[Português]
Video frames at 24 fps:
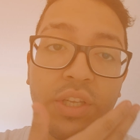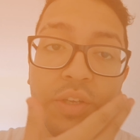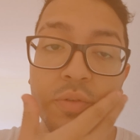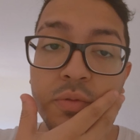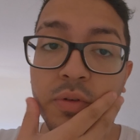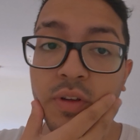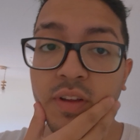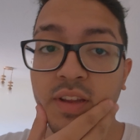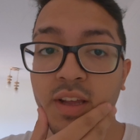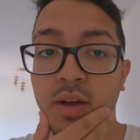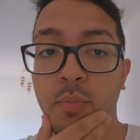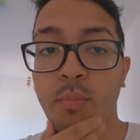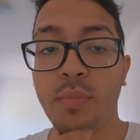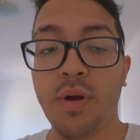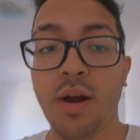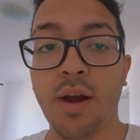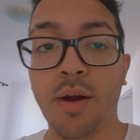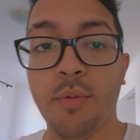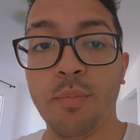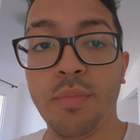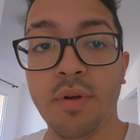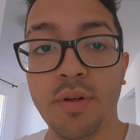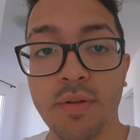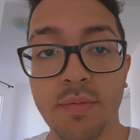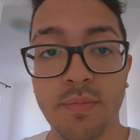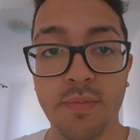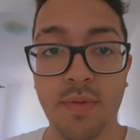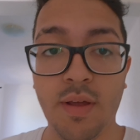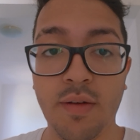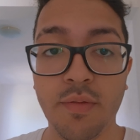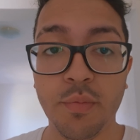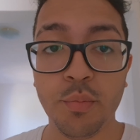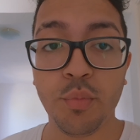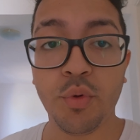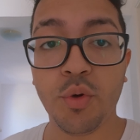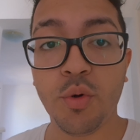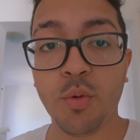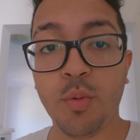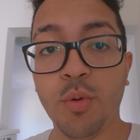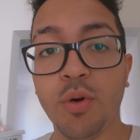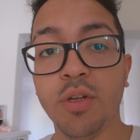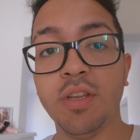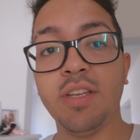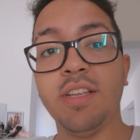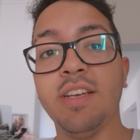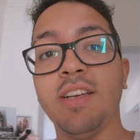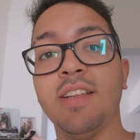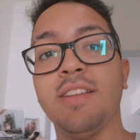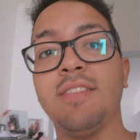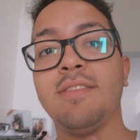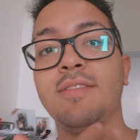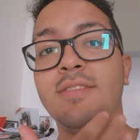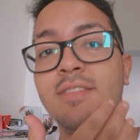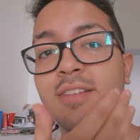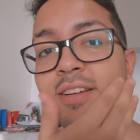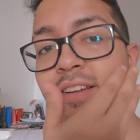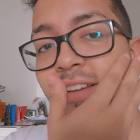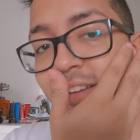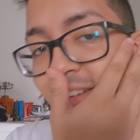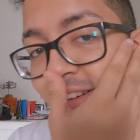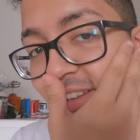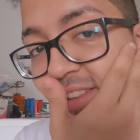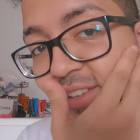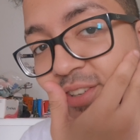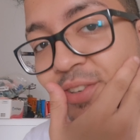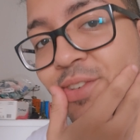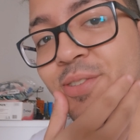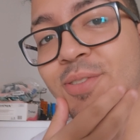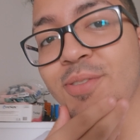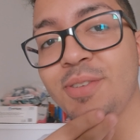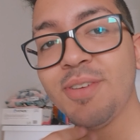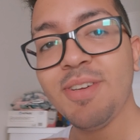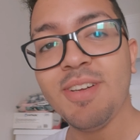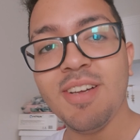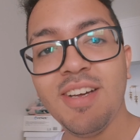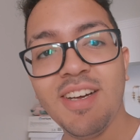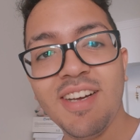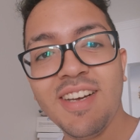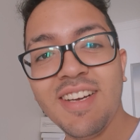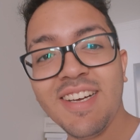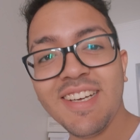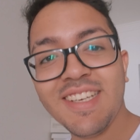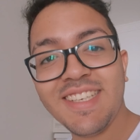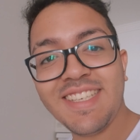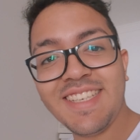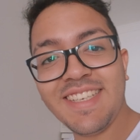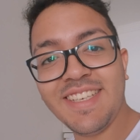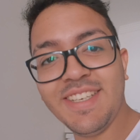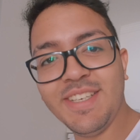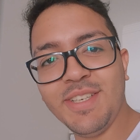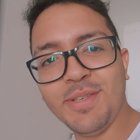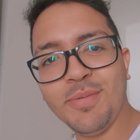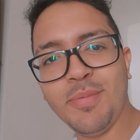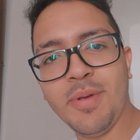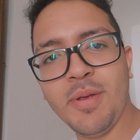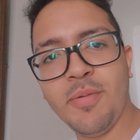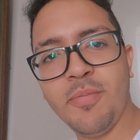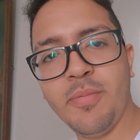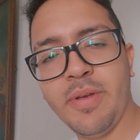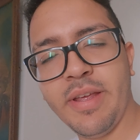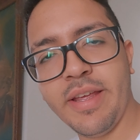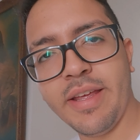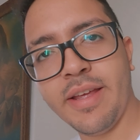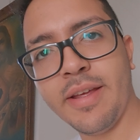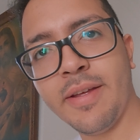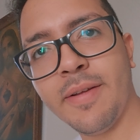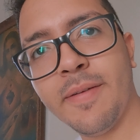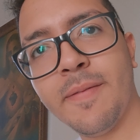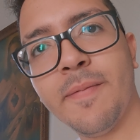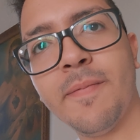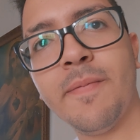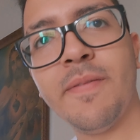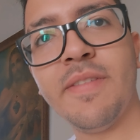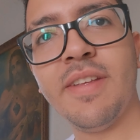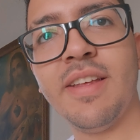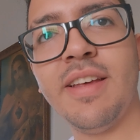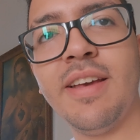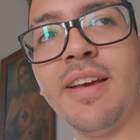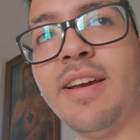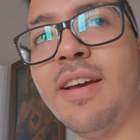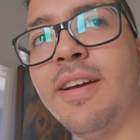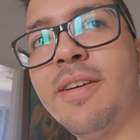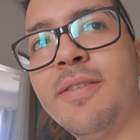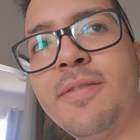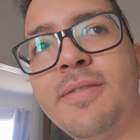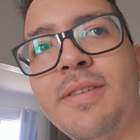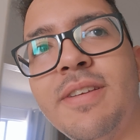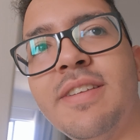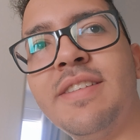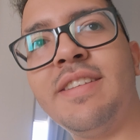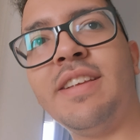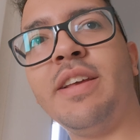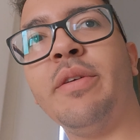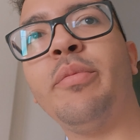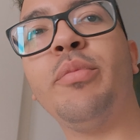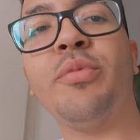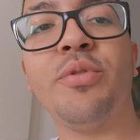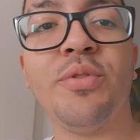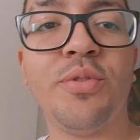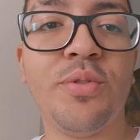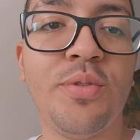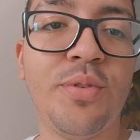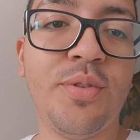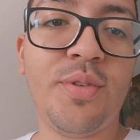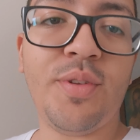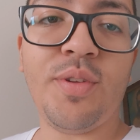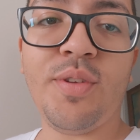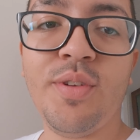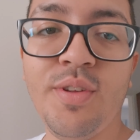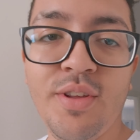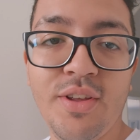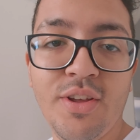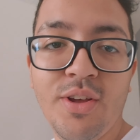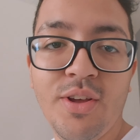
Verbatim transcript: gente, fiz a barba, tava me incomodando, agora tô lastinho de bebê. Fizemos